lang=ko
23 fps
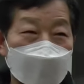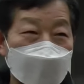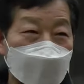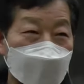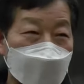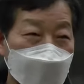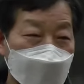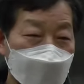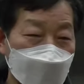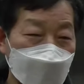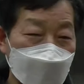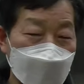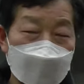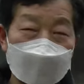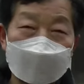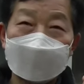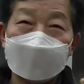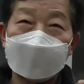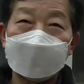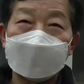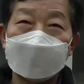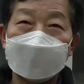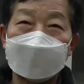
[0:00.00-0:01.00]
한 1,
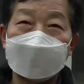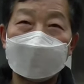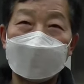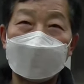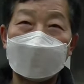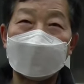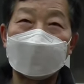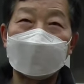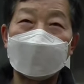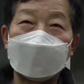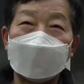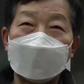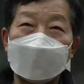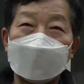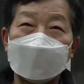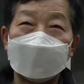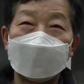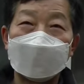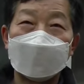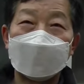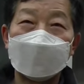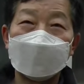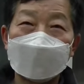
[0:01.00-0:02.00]
2초 후에 개가
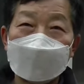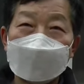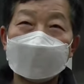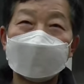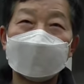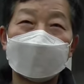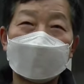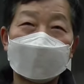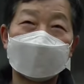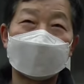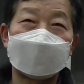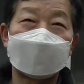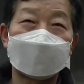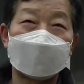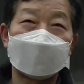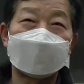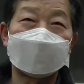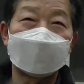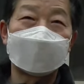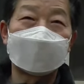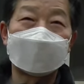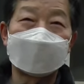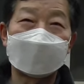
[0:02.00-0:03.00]
엄청나게 짖기
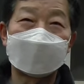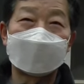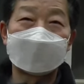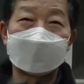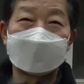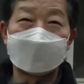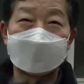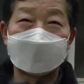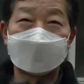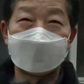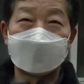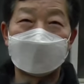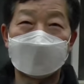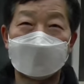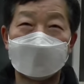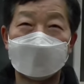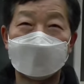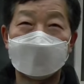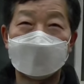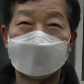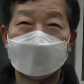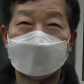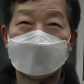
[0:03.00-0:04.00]
시작을 했거든요.
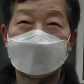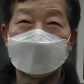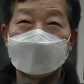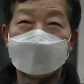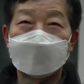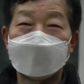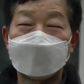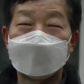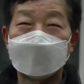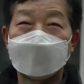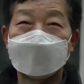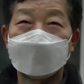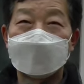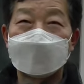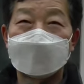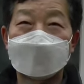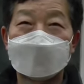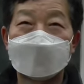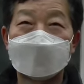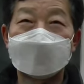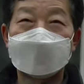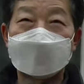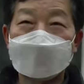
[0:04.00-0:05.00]
아.
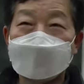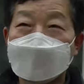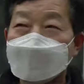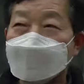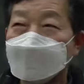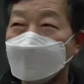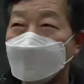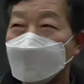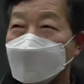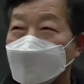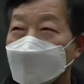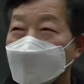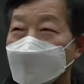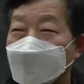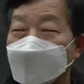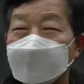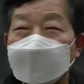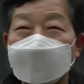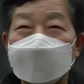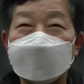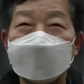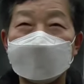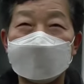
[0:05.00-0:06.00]
그래서 그 원인이
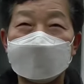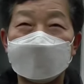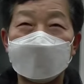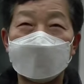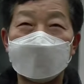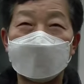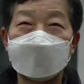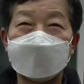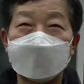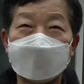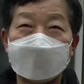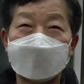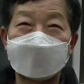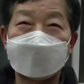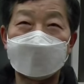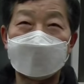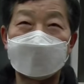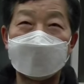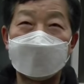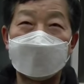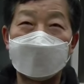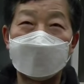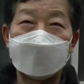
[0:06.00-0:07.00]
뭔지를 모르고
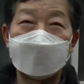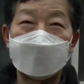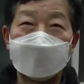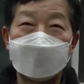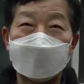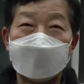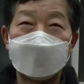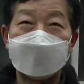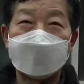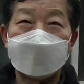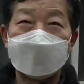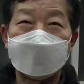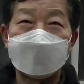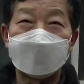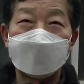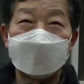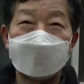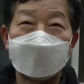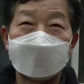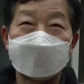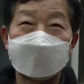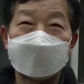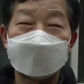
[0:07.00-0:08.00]
있다가
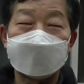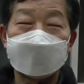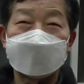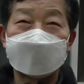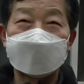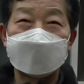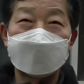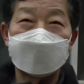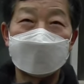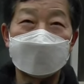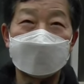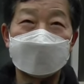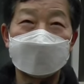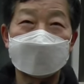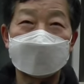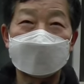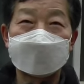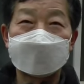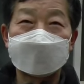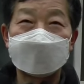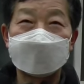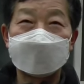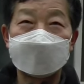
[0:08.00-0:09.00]
몇 년이 지난
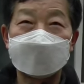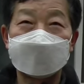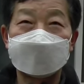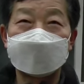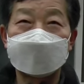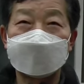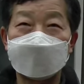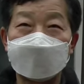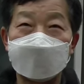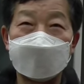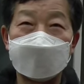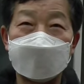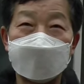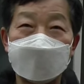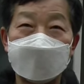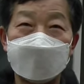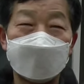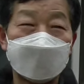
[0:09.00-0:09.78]
그 시점에